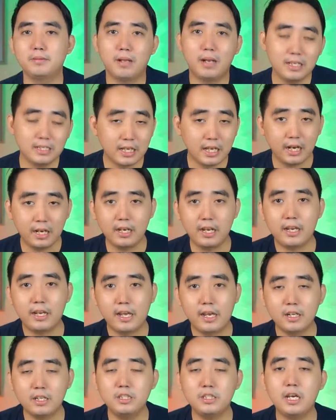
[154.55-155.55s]
sekarang, sekarang ini lagi
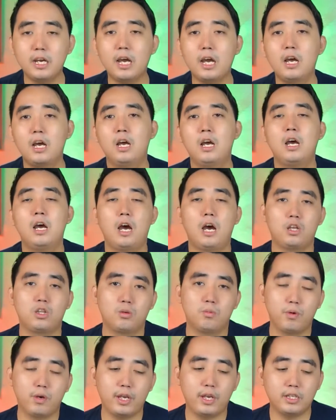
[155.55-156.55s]
kerja atau
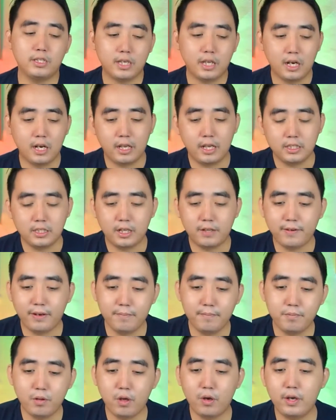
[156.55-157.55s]
mungkin yang sekarang lagi self
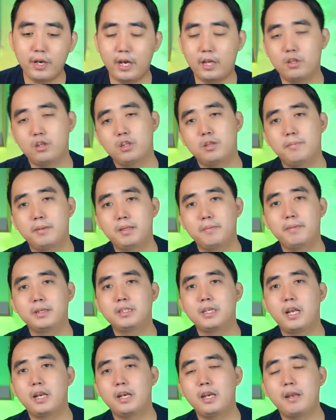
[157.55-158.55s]
employed atau teman-teman
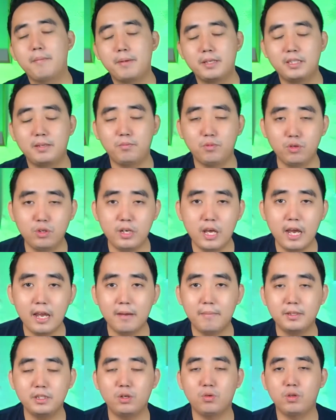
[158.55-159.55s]
sekarang ini masih muda yang
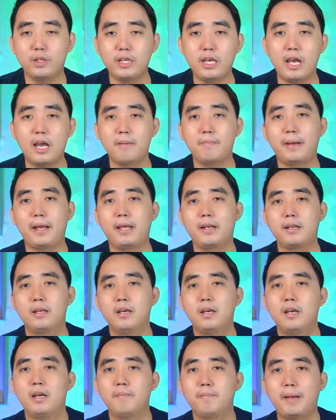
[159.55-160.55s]
masih kuliah pengen
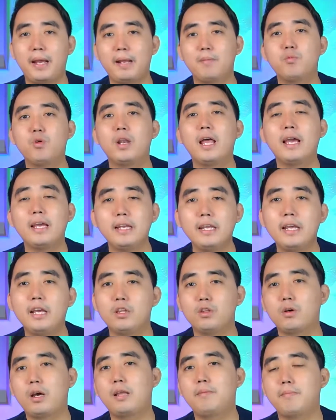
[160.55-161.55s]
pengen mulai nih
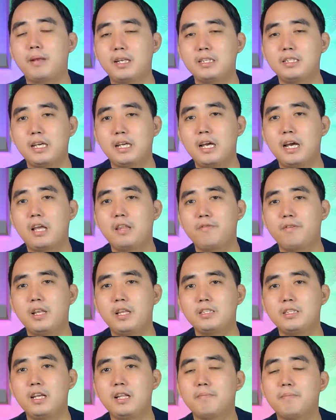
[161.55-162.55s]
gitu kan merencanakan
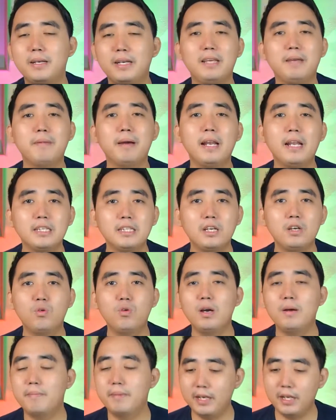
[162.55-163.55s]
finansial mending mana sih
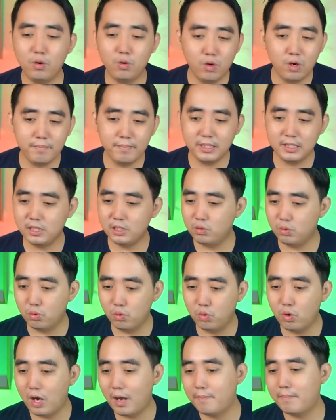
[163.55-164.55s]
gua? Mending gua bisnis
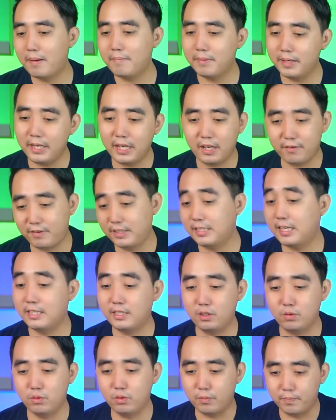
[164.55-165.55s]
dulu apa mending investasi
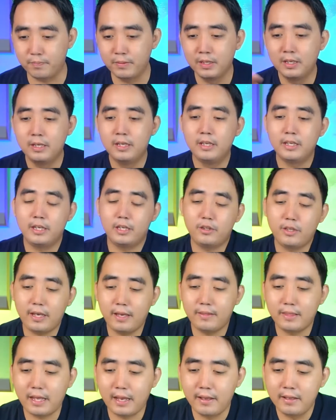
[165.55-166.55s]
dulu gitu
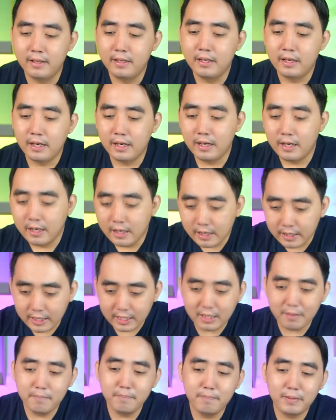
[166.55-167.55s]
ya. Nah, uh,
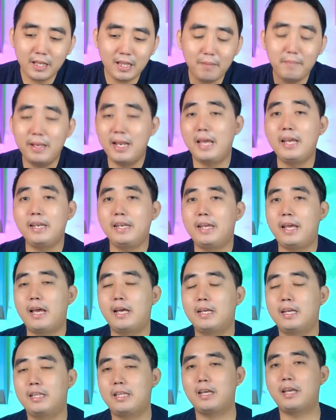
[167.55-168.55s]
kita kita bedain
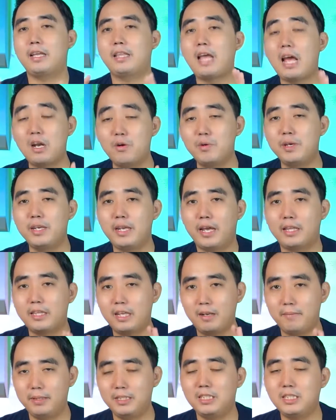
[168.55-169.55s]
ya. Kita kita aduin ya
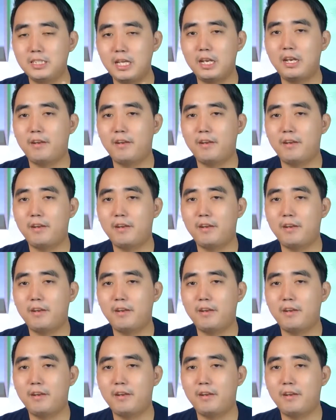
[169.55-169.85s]
antara bisnis dan